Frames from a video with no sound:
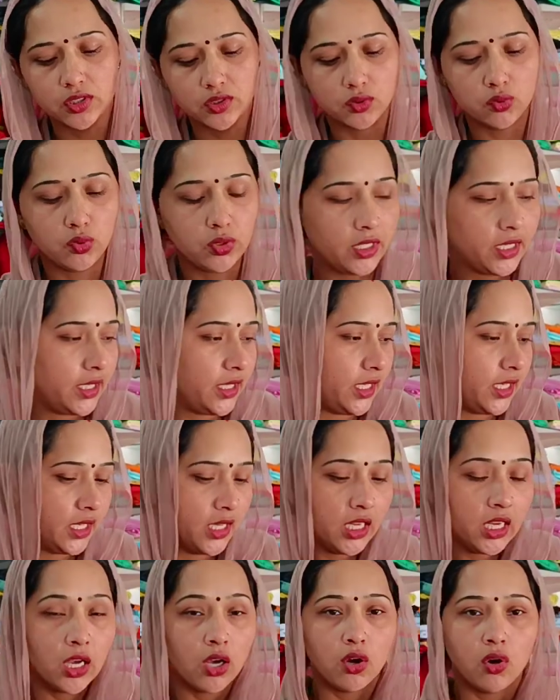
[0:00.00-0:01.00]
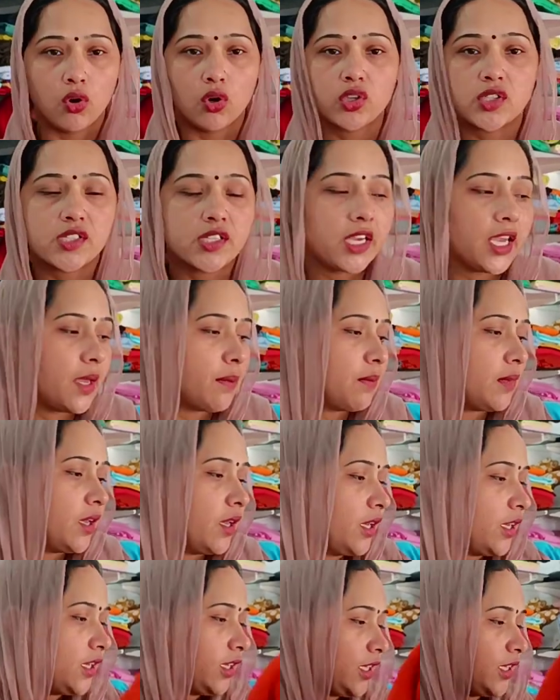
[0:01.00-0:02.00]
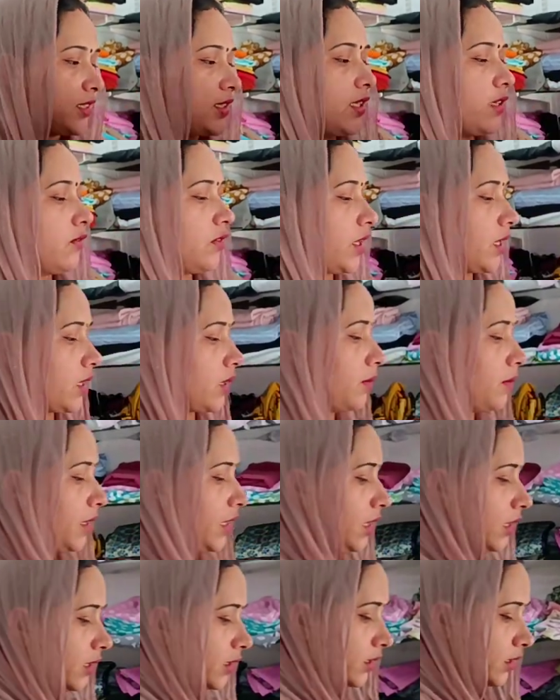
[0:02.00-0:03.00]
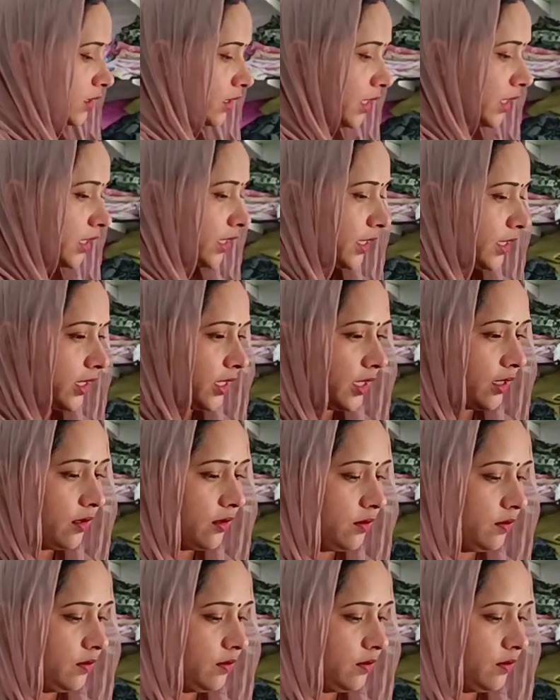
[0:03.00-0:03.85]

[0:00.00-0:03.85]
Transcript: सूट है ये और सेम इसी वर्क में ये देखिए